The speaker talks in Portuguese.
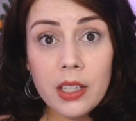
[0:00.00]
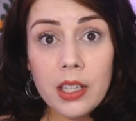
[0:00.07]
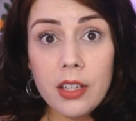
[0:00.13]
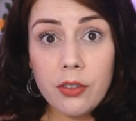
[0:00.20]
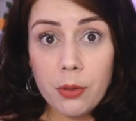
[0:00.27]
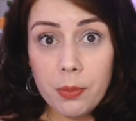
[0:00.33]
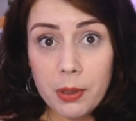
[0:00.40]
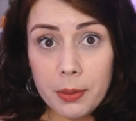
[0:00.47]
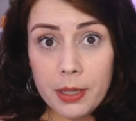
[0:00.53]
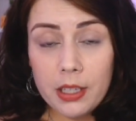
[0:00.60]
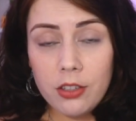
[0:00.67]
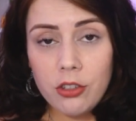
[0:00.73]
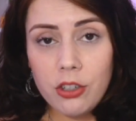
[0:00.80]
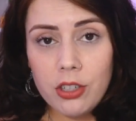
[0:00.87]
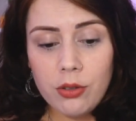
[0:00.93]
Esse é o primeiro
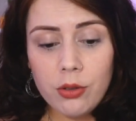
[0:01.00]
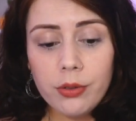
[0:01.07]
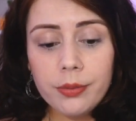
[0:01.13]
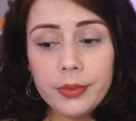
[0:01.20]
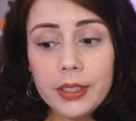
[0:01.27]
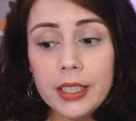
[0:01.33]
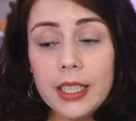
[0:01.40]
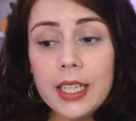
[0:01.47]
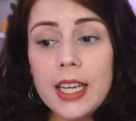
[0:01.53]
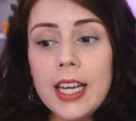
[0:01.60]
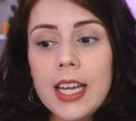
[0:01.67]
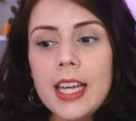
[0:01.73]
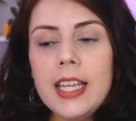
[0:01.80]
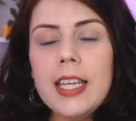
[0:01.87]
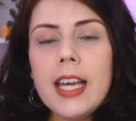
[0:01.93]
indício.
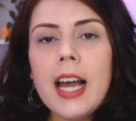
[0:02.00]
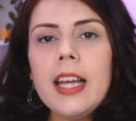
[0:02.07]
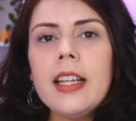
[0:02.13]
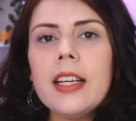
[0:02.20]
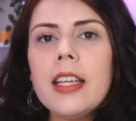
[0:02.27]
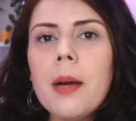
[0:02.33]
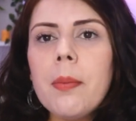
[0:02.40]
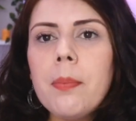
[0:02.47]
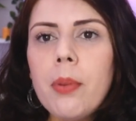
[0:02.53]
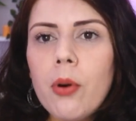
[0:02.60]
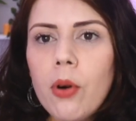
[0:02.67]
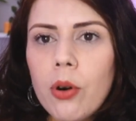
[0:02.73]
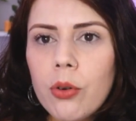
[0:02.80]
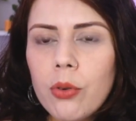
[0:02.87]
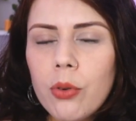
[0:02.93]
E aí, daqui a
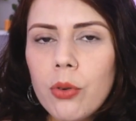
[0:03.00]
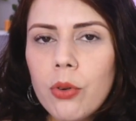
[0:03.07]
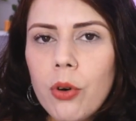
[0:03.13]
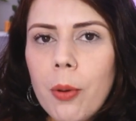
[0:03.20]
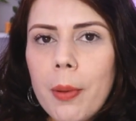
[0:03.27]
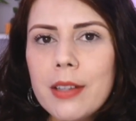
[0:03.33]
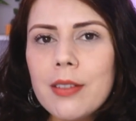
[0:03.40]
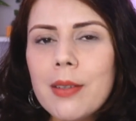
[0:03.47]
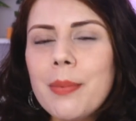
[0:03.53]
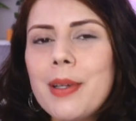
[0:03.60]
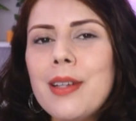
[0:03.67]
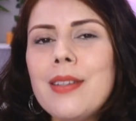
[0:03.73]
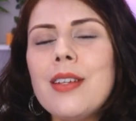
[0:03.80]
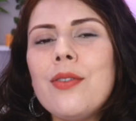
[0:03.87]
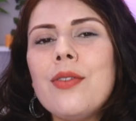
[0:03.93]
pouco, começam a
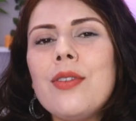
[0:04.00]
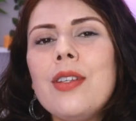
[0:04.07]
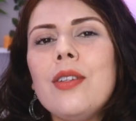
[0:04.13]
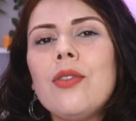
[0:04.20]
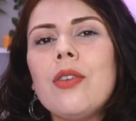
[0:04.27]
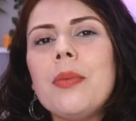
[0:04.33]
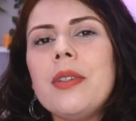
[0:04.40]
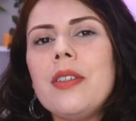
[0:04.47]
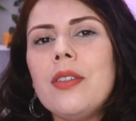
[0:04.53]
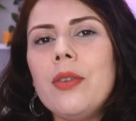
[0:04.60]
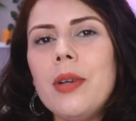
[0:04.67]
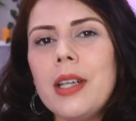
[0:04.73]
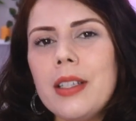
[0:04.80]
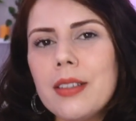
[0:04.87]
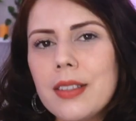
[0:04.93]
aparecer os sintomas e
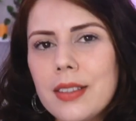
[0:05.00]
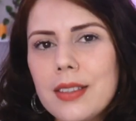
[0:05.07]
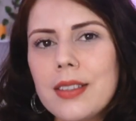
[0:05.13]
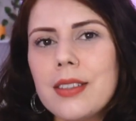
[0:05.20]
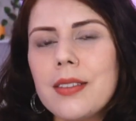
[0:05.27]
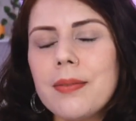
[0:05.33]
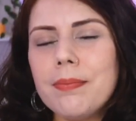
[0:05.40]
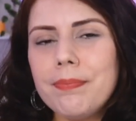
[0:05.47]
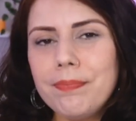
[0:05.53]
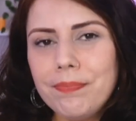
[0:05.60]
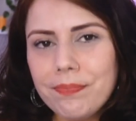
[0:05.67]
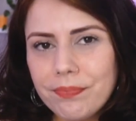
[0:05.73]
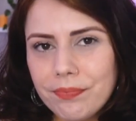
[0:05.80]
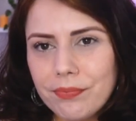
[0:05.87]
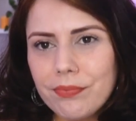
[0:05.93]
doenças
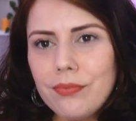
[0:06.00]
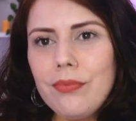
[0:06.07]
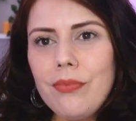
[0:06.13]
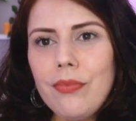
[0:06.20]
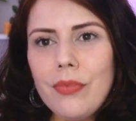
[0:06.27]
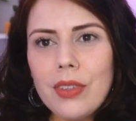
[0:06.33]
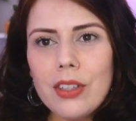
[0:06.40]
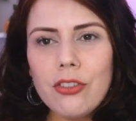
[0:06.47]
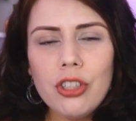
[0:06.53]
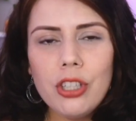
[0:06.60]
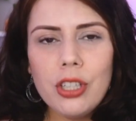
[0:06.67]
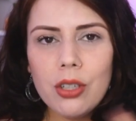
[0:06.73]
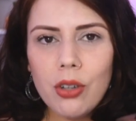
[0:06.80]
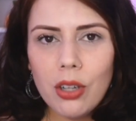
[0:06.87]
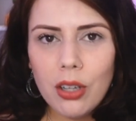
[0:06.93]

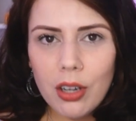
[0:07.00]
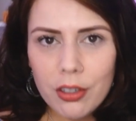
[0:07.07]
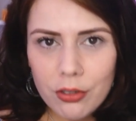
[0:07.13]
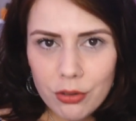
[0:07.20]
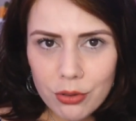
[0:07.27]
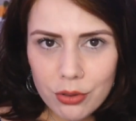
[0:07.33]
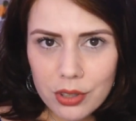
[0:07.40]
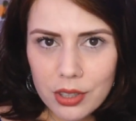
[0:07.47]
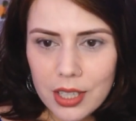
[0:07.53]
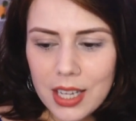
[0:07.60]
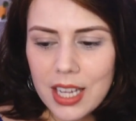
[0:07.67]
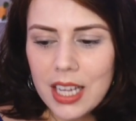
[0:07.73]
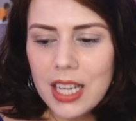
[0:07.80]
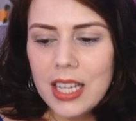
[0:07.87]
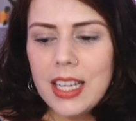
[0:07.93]
ginecológicos.
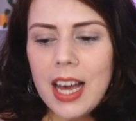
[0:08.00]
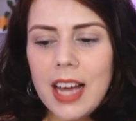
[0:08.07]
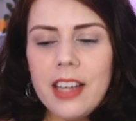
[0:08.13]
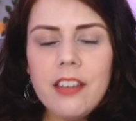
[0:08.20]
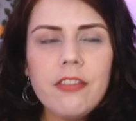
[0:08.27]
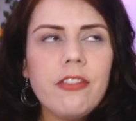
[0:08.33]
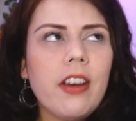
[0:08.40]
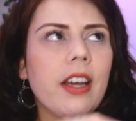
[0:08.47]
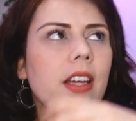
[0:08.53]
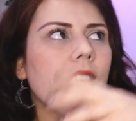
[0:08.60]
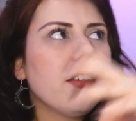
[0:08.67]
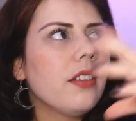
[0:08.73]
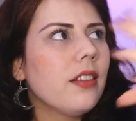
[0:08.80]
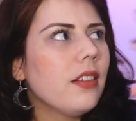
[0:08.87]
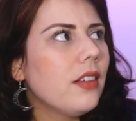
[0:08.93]
E aí
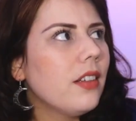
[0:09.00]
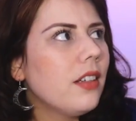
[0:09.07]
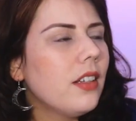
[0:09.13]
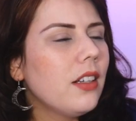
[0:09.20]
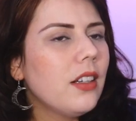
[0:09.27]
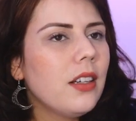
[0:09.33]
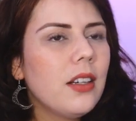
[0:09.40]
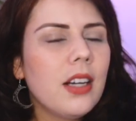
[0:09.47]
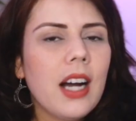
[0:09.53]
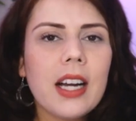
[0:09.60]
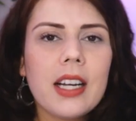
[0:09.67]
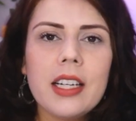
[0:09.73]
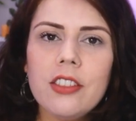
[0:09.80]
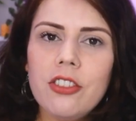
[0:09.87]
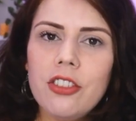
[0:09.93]
vem
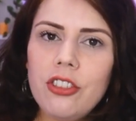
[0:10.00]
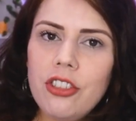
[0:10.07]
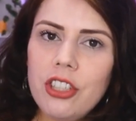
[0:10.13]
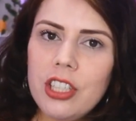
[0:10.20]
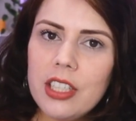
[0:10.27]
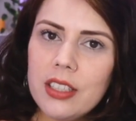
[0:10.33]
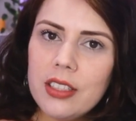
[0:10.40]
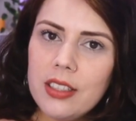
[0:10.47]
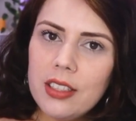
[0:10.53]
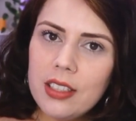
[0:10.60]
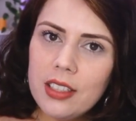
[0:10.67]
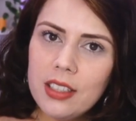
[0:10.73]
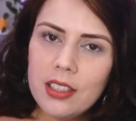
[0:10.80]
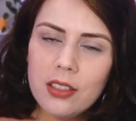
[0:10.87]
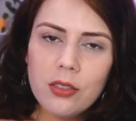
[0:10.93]
a
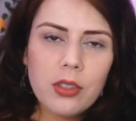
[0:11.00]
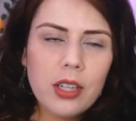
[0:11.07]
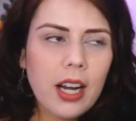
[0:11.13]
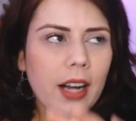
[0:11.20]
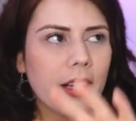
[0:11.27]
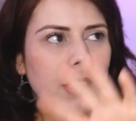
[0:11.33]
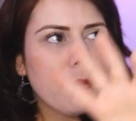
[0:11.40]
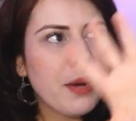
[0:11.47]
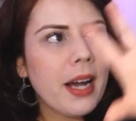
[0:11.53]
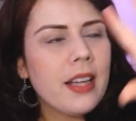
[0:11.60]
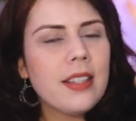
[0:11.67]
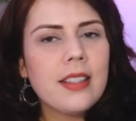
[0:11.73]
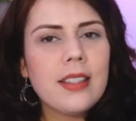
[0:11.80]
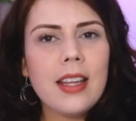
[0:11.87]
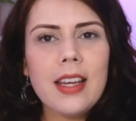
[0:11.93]
candidíase, a que
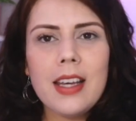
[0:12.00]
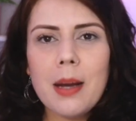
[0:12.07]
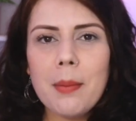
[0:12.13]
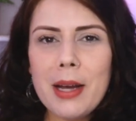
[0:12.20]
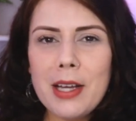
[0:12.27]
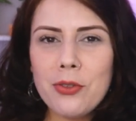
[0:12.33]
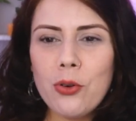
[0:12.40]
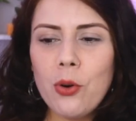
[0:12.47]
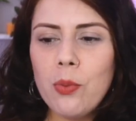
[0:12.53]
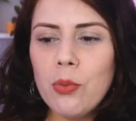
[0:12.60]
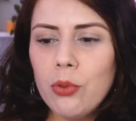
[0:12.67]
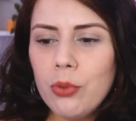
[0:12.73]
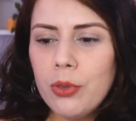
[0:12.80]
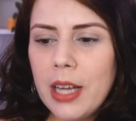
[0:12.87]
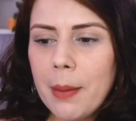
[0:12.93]
mais tem, a mais
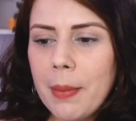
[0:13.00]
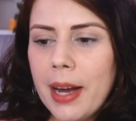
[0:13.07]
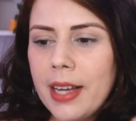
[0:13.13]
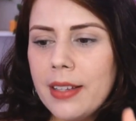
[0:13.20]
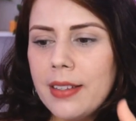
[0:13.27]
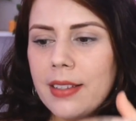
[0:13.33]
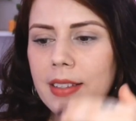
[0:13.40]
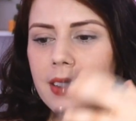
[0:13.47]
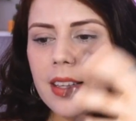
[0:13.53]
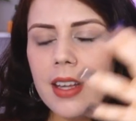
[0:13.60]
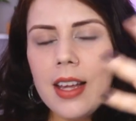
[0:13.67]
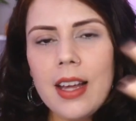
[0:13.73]
comum e a mais,